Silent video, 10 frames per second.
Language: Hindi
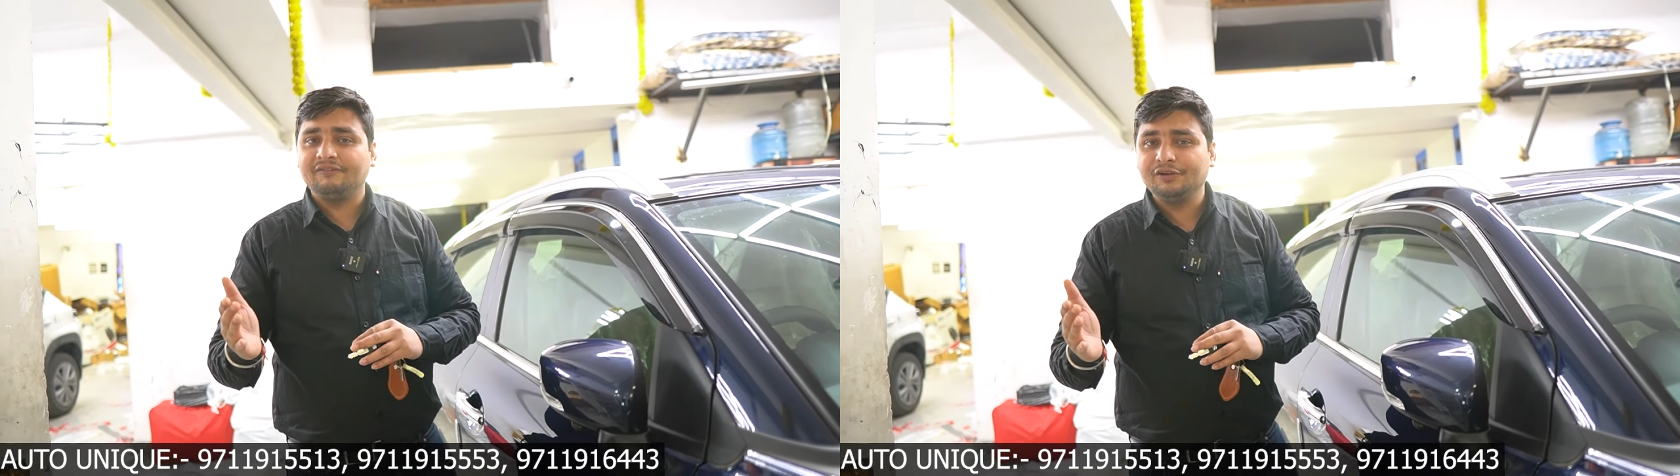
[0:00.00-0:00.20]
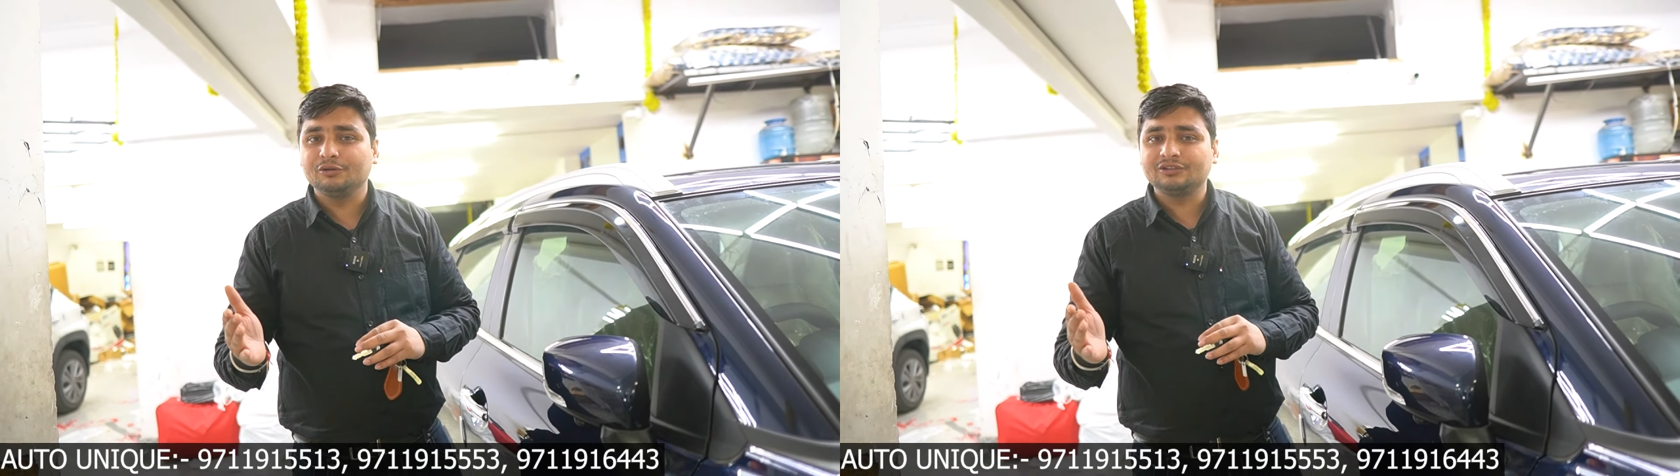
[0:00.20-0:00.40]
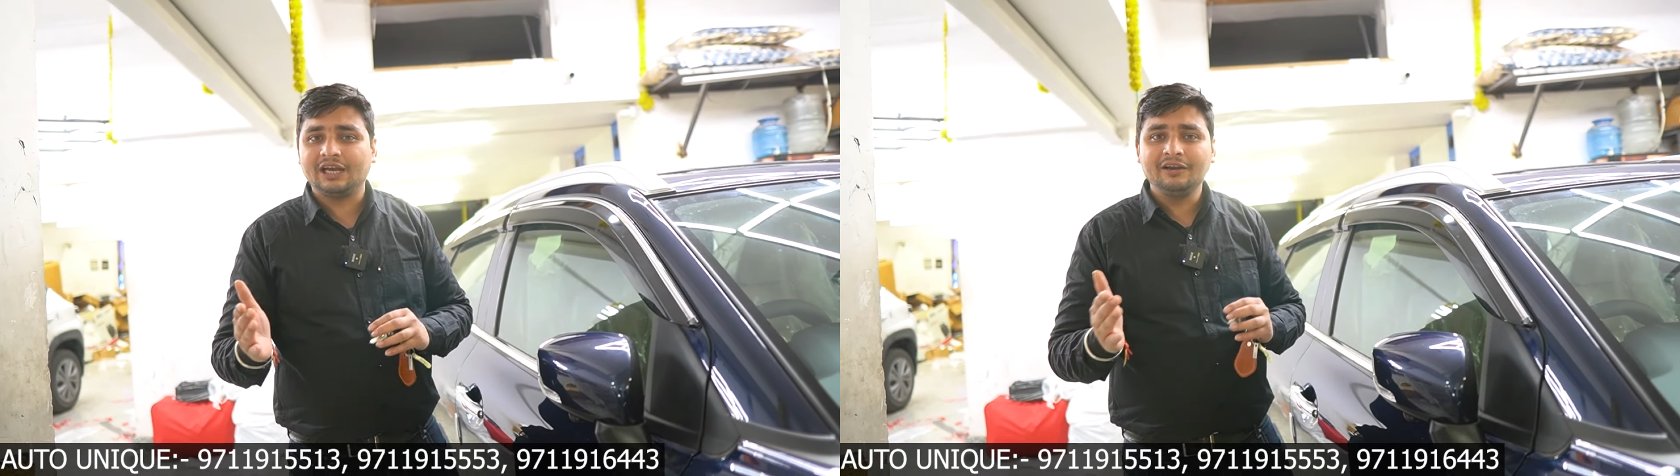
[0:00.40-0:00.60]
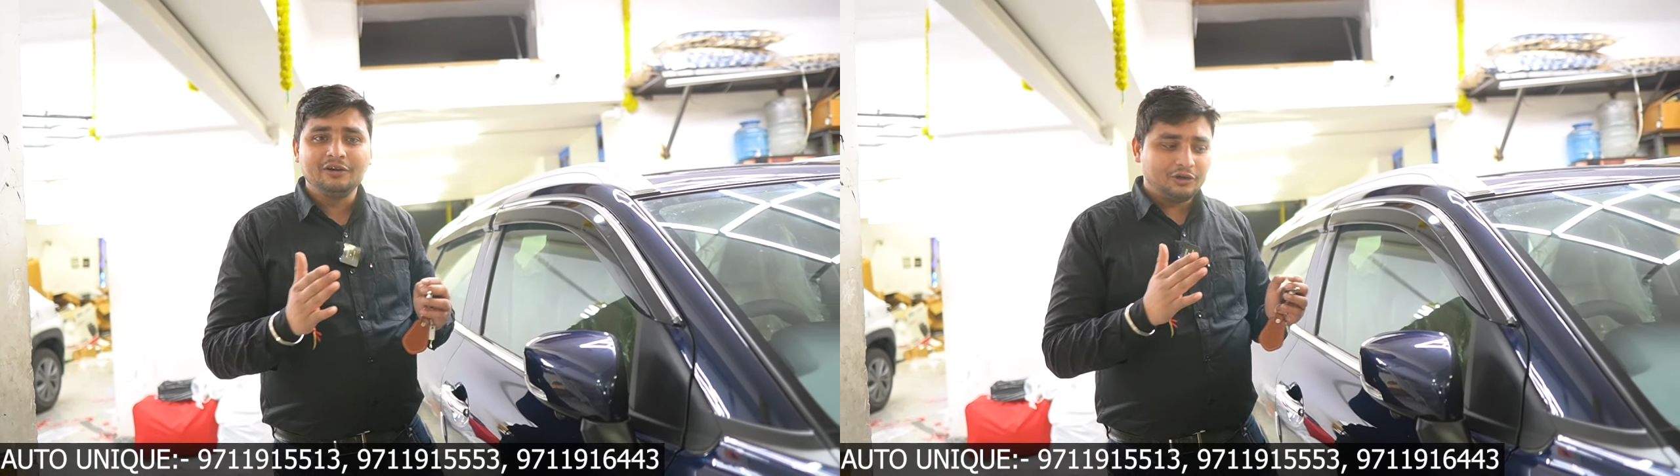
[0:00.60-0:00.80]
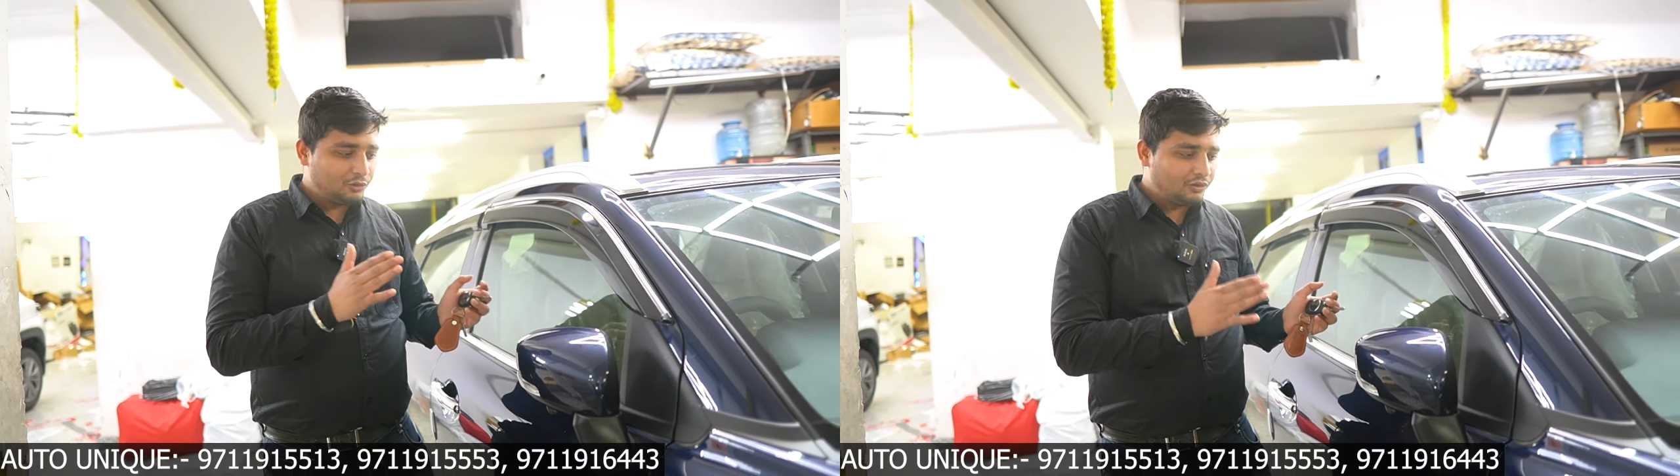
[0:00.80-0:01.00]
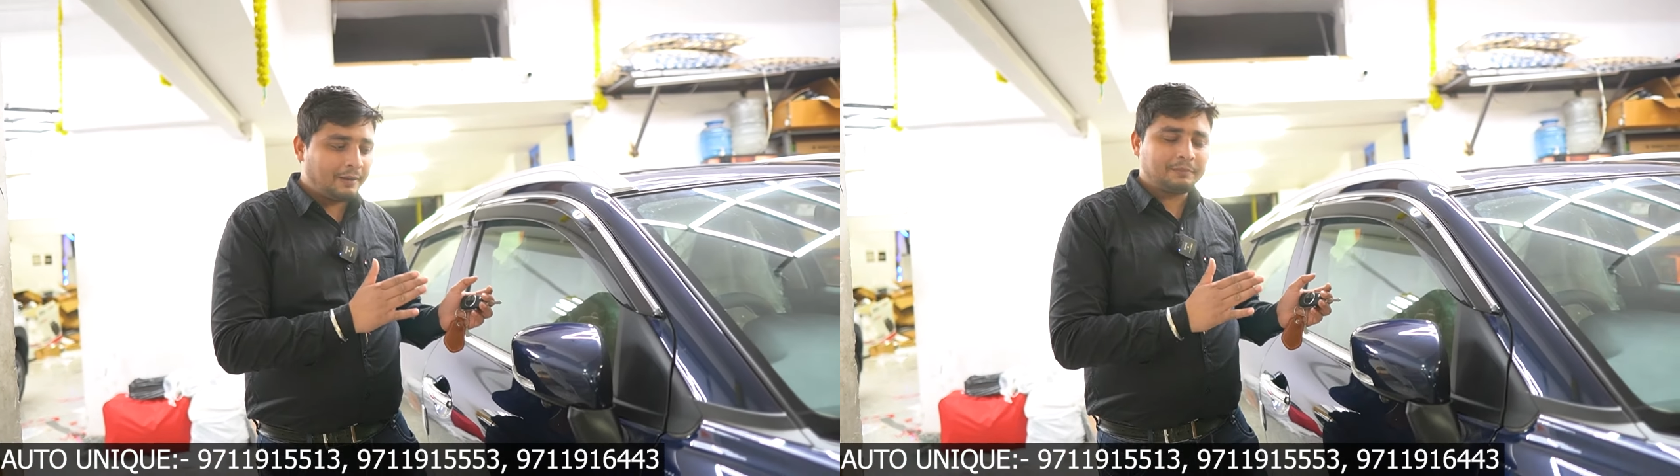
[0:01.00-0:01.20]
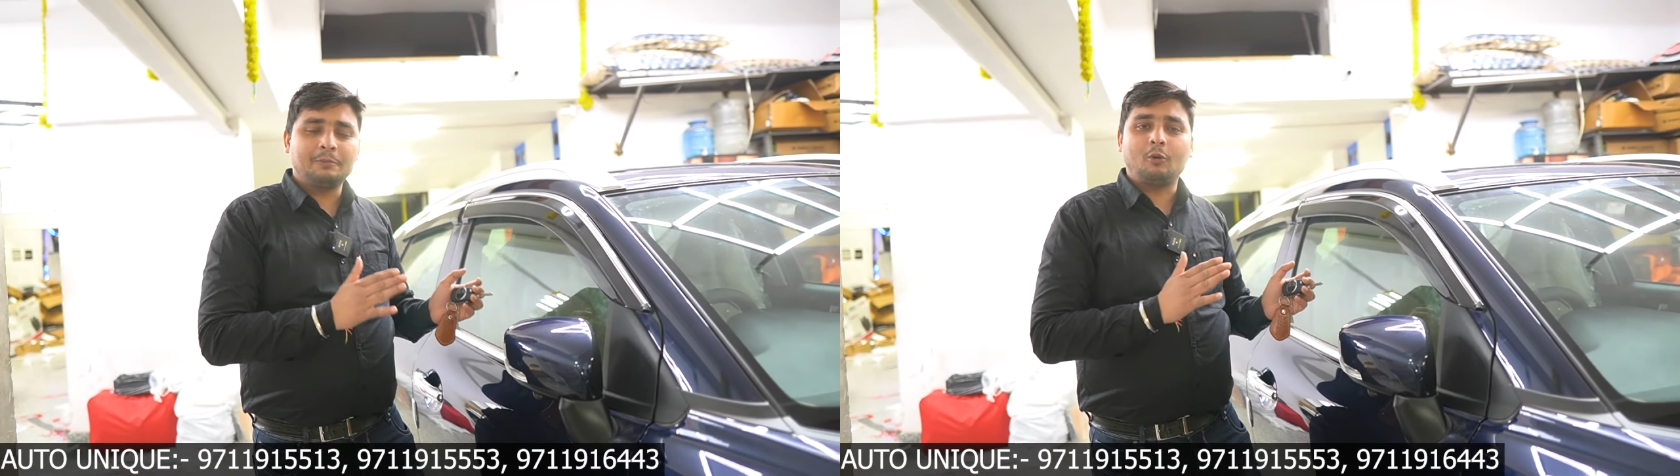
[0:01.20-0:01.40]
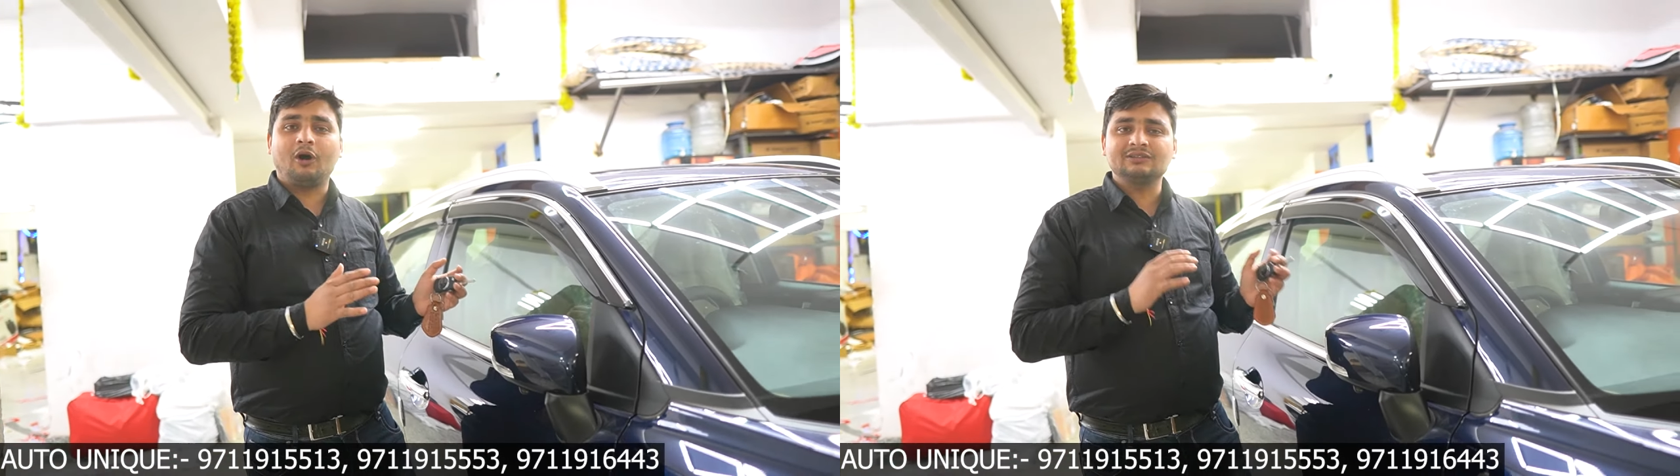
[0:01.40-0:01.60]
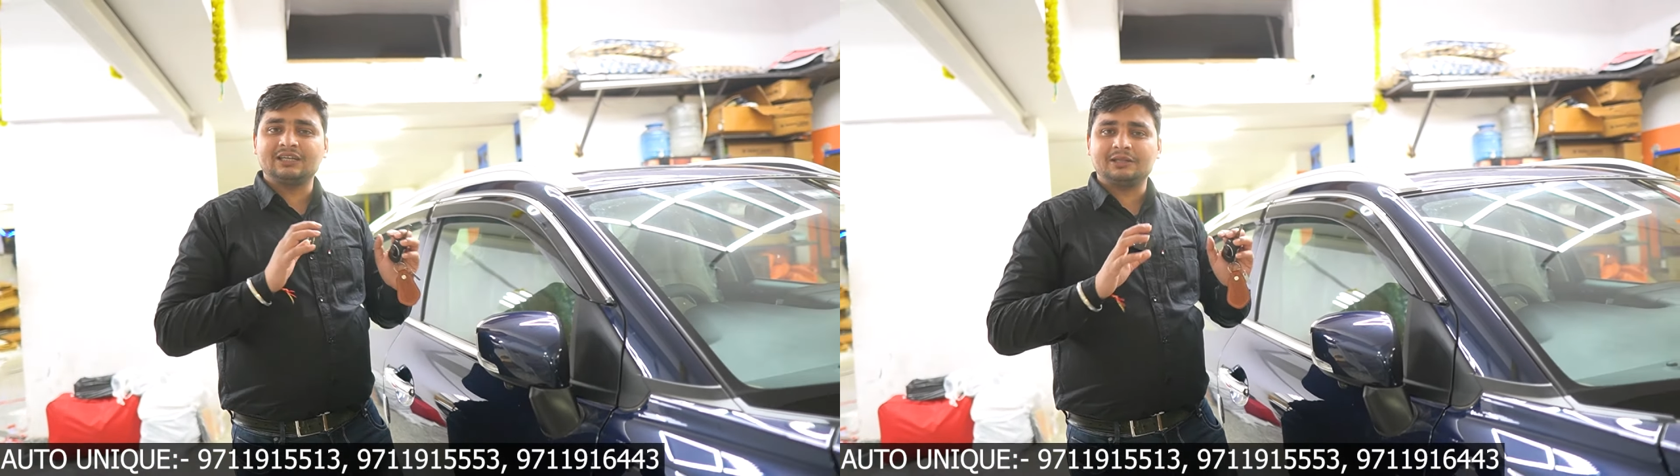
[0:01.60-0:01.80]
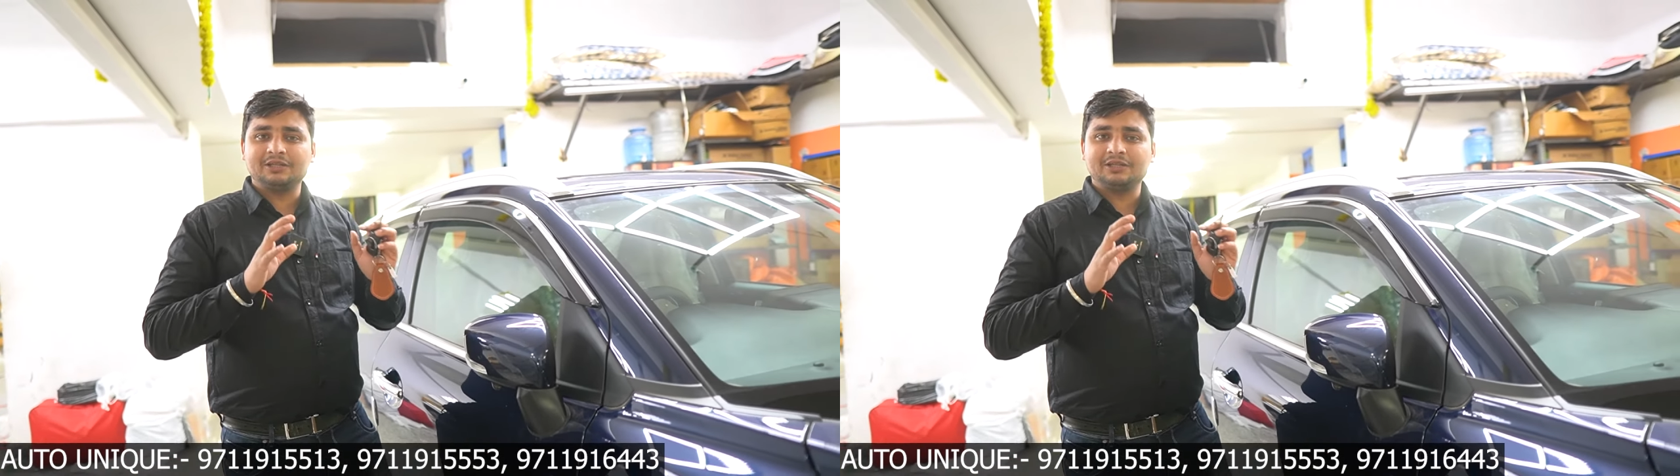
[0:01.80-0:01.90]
हैवी हो जाए डोर आपके बहुत ज़्यादा